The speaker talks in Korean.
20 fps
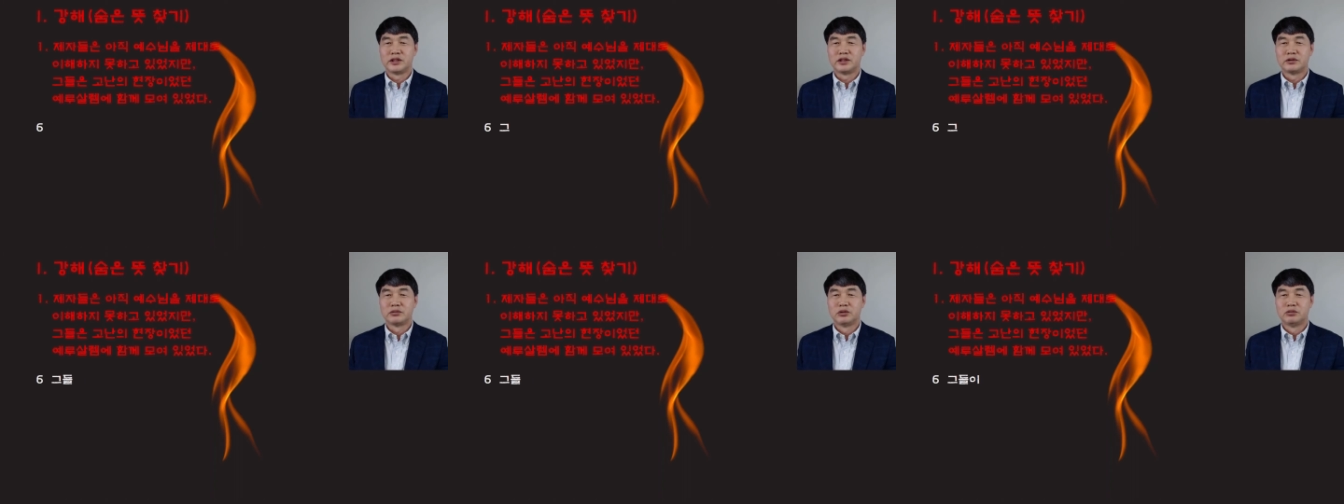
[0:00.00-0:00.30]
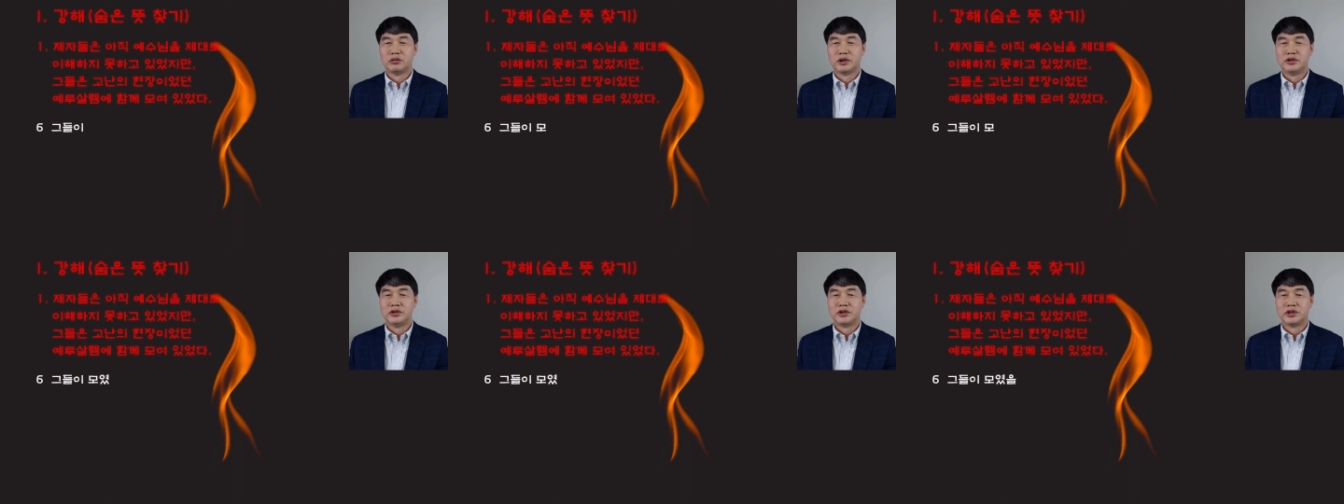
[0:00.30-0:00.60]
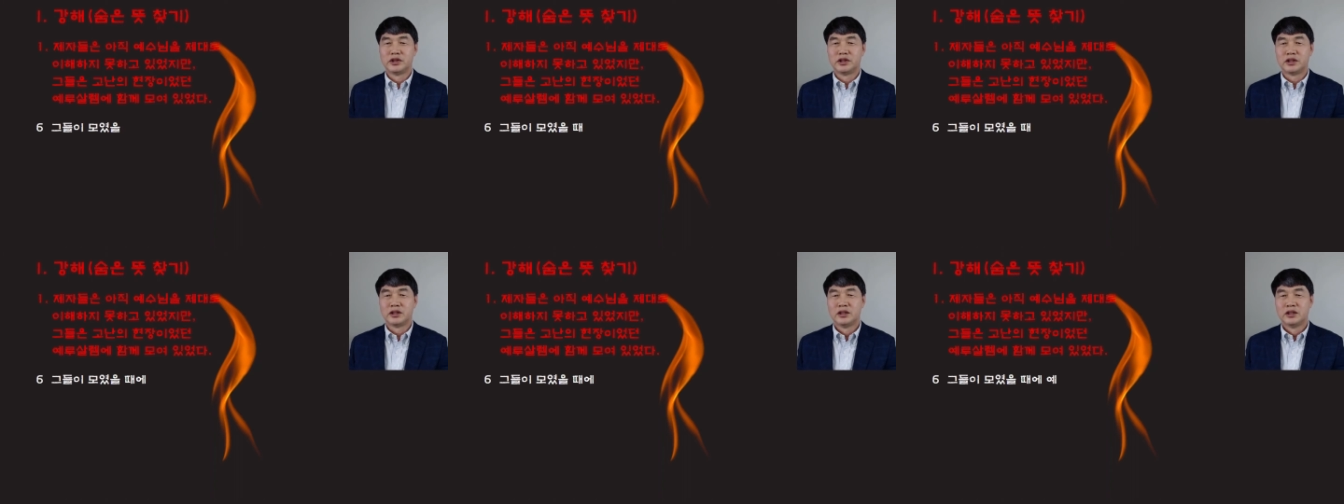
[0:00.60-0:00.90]
여러분
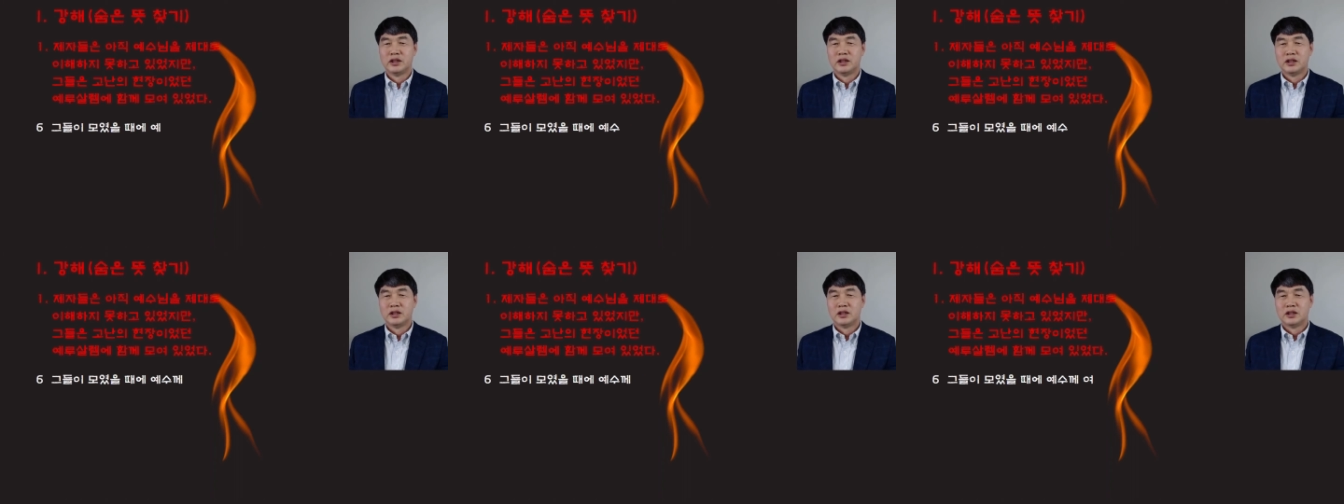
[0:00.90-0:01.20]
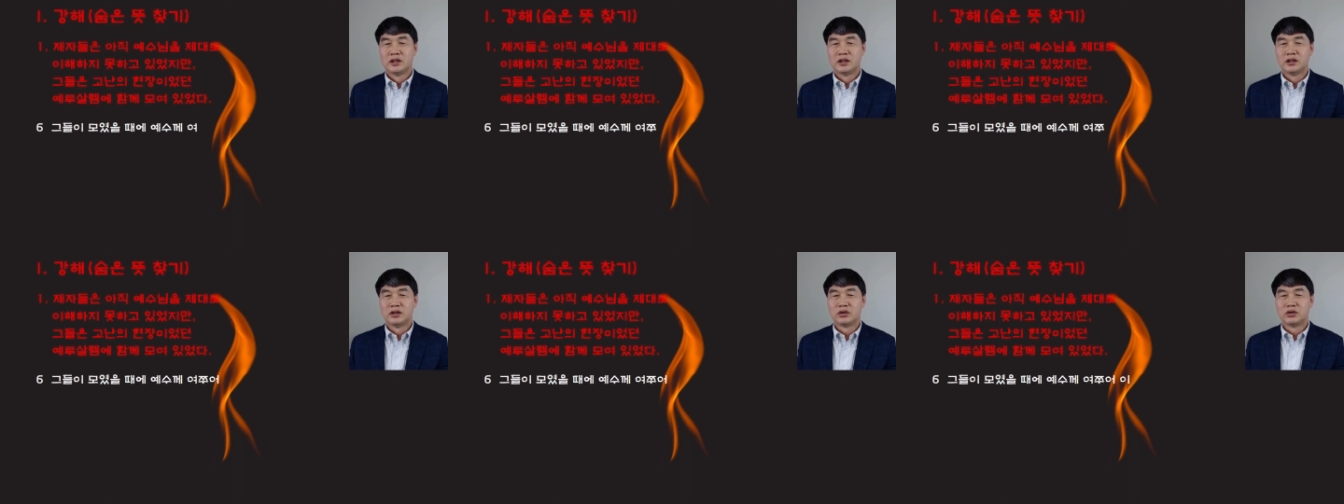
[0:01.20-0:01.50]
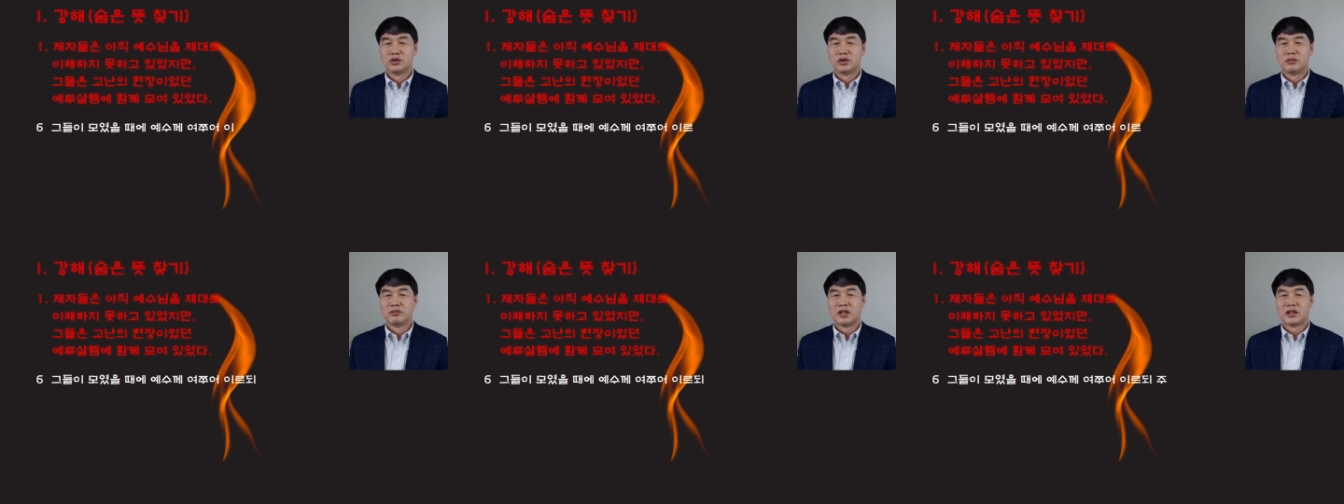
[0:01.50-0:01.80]
먼저 어,
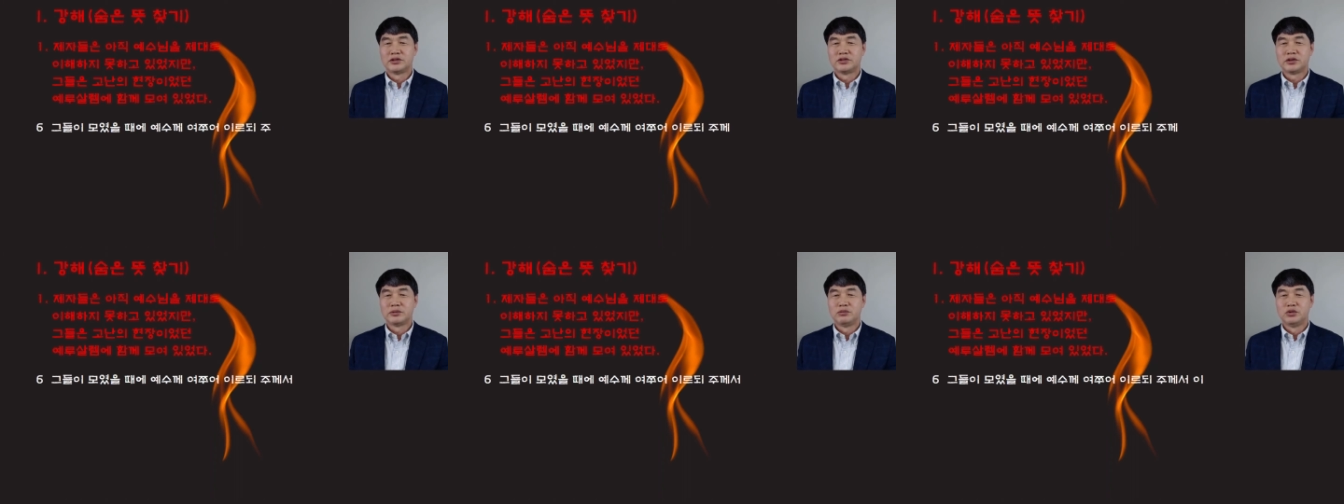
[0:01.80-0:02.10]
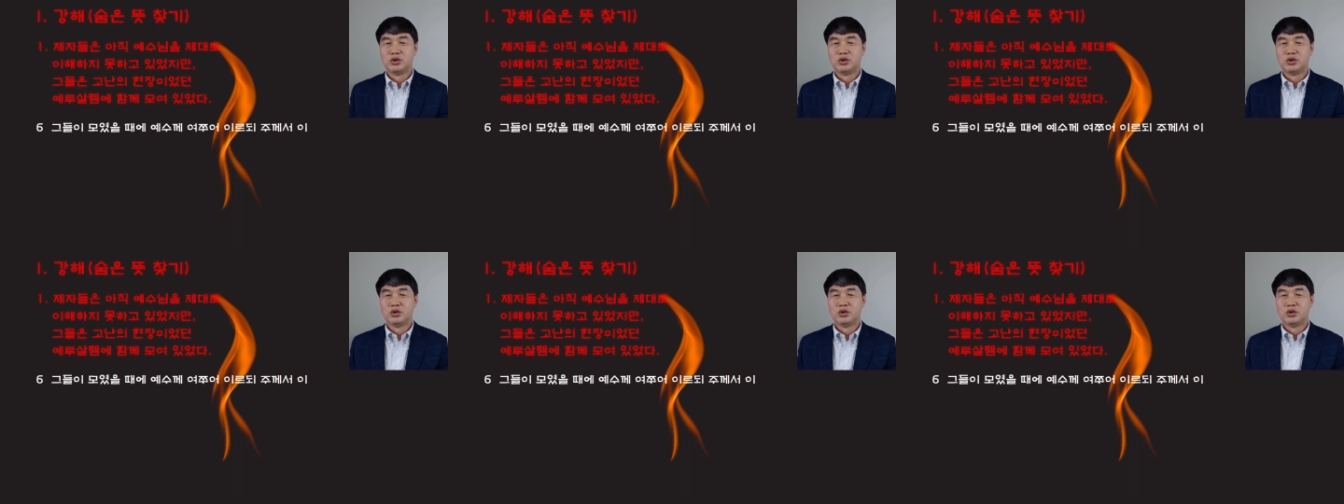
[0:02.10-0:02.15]
오늘 말씀